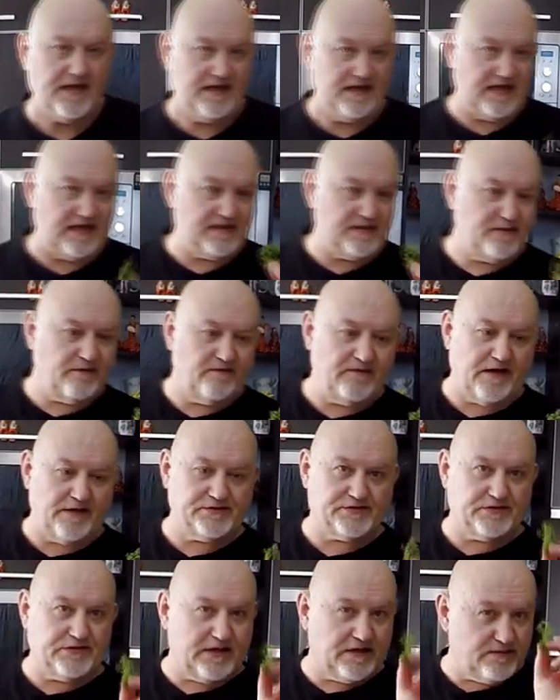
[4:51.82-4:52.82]
Я добавляю
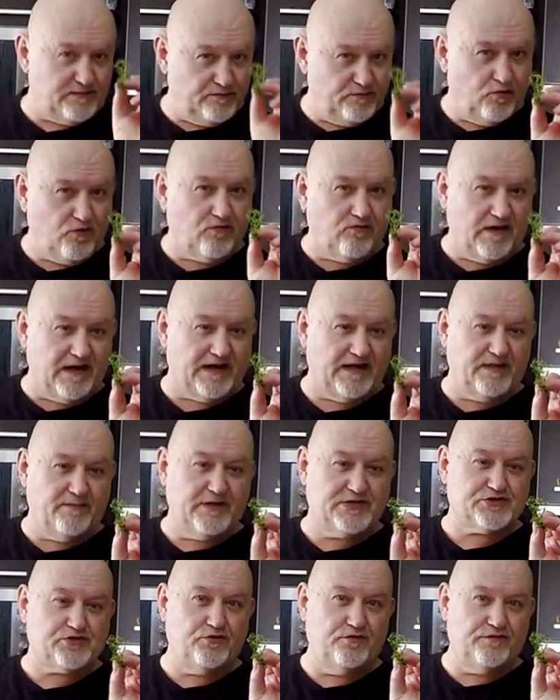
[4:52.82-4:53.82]
сюда буквально
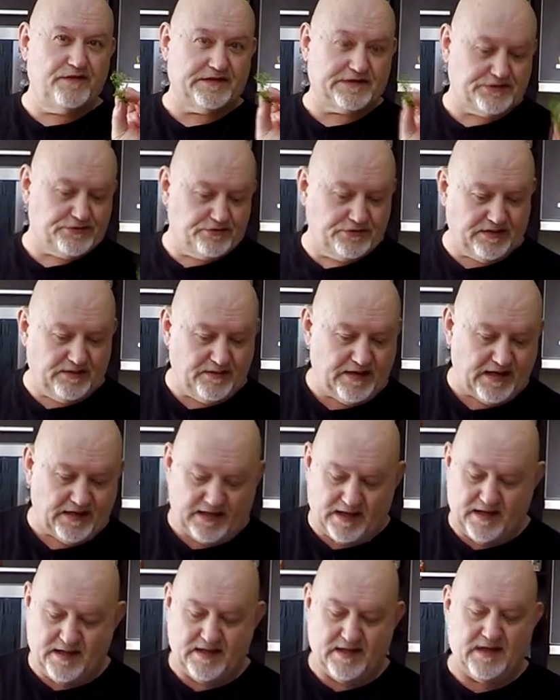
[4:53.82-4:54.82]
небольшую веточку
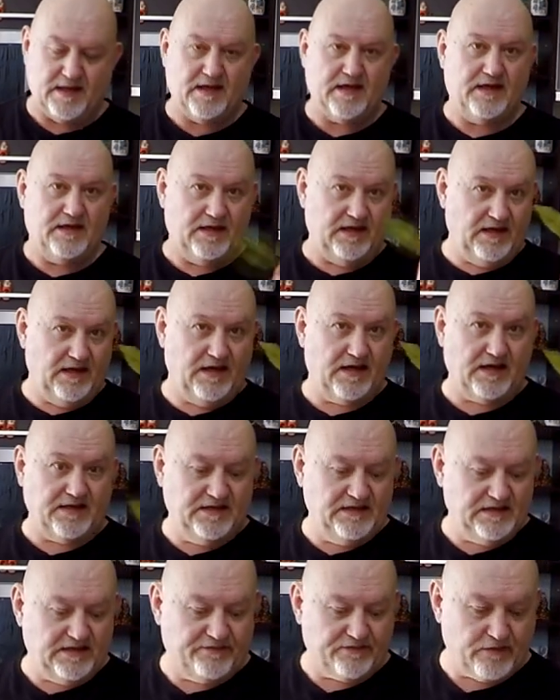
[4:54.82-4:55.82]
тимьяна и
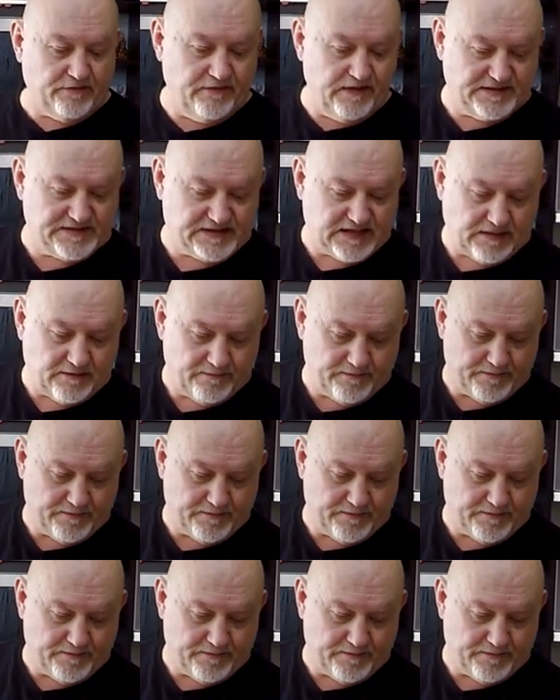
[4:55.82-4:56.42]
один лавровый лист.